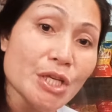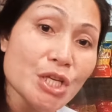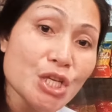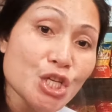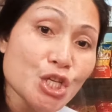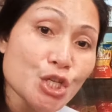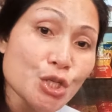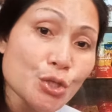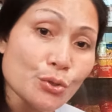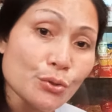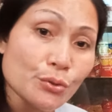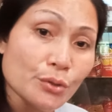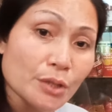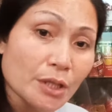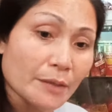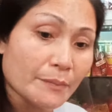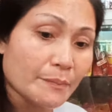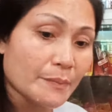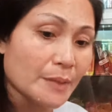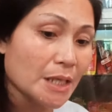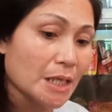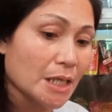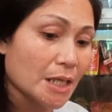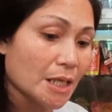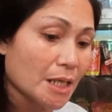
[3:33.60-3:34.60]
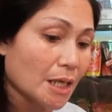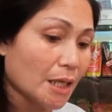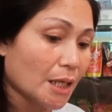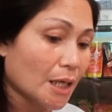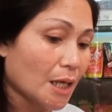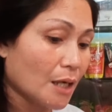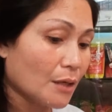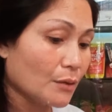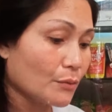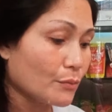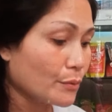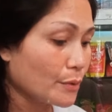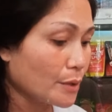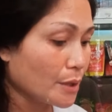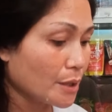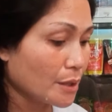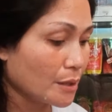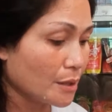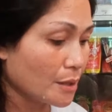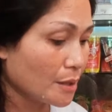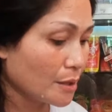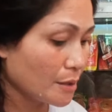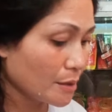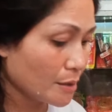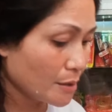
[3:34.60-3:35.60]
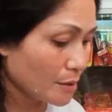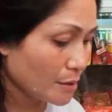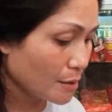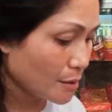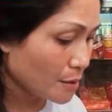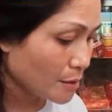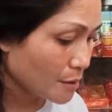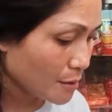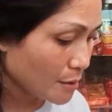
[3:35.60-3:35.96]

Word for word: tissue, nagbili lang ako ng